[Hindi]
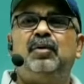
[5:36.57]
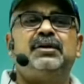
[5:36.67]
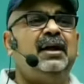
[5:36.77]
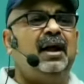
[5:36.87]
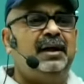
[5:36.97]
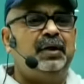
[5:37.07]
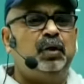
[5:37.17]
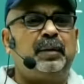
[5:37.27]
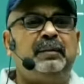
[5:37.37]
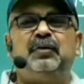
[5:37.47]
मोतीलाल
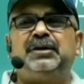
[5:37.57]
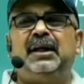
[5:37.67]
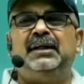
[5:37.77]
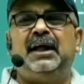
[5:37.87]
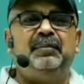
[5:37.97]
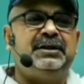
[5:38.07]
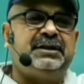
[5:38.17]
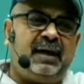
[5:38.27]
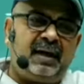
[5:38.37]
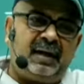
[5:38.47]
नेहरू प्रभावशाली आदमी
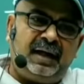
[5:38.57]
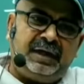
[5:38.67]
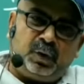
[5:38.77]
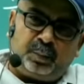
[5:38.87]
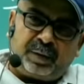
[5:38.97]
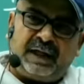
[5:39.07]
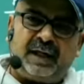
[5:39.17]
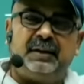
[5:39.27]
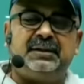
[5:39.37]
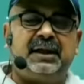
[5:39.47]
जवाहरलाल नेहरू
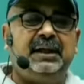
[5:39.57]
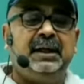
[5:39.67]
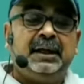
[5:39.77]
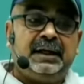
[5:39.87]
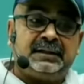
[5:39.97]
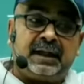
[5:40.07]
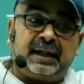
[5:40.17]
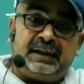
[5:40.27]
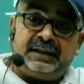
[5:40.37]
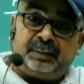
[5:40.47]
प्रधानमंत्री इंदिरा
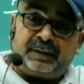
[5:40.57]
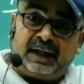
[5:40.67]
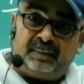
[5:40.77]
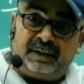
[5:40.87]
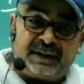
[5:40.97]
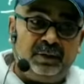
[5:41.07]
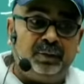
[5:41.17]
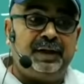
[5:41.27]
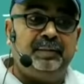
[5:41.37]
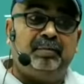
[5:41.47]
गांधी प्रधानमंत्री
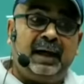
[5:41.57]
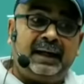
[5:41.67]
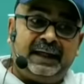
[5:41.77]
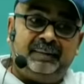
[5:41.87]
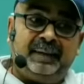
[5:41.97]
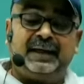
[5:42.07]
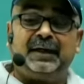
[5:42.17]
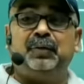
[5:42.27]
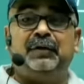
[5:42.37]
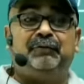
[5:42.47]
उनकी मां किंग
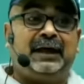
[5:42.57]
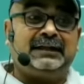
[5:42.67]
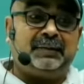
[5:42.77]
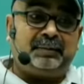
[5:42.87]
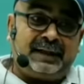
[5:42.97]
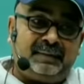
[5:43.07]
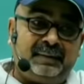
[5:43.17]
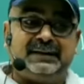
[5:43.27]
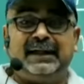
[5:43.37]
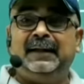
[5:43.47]
मेकर उनके फादर
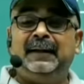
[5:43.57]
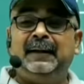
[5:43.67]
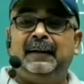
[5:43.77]
प्रधानमंत्री